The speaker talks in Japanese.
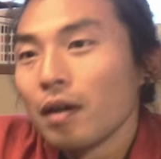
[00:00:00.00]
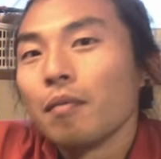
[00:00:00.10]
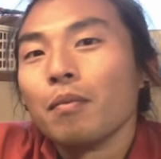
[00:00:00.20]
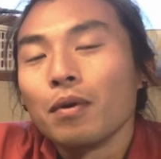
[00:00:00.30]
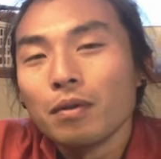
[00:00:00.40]

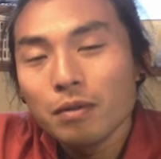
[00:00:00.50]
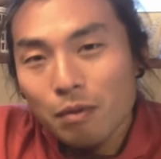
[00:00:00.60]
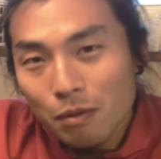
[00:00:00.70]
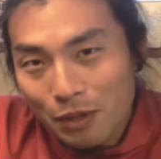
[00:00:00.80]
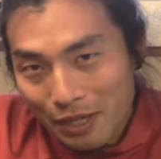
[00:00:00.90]
うものす
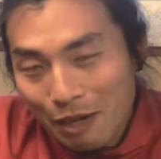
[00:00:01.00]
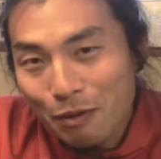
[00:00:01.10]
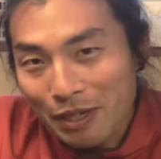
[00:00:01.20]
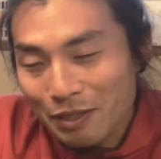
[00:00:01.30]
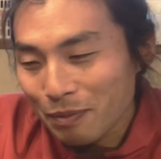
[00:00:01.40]
ごくいい香
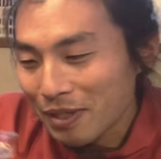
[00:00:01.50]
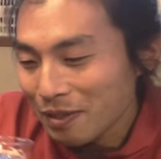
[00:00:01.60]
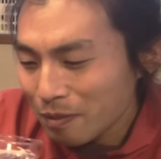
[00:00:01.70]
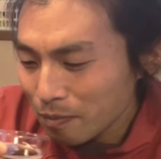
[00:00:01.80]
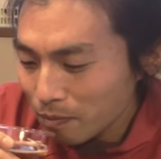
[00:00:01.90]
りがします